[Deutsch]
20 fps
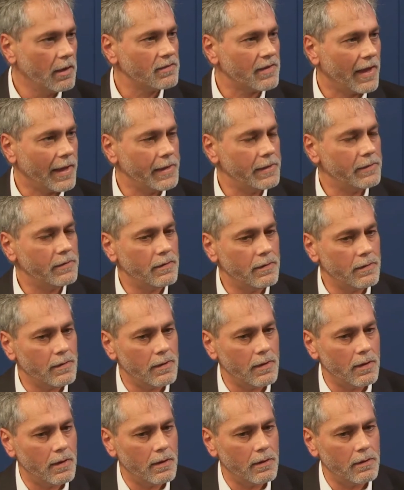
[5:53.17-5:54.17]
dein
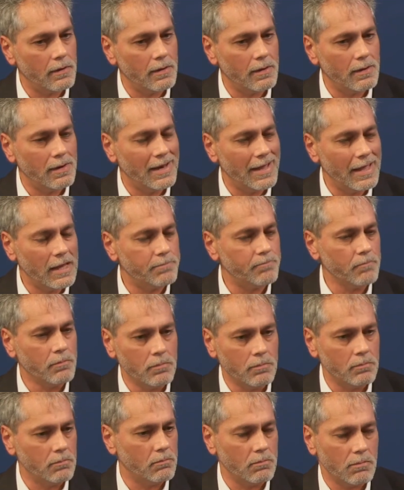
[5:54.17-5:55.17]
äh,
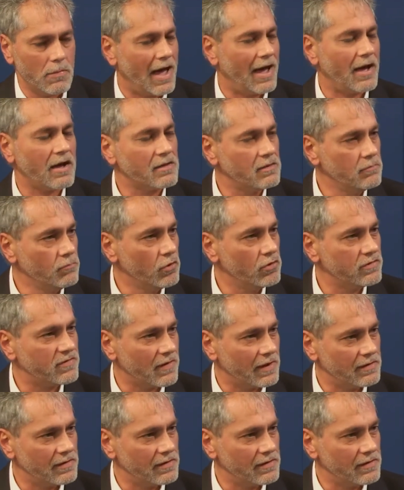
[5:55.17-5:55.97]
Leben achten muss,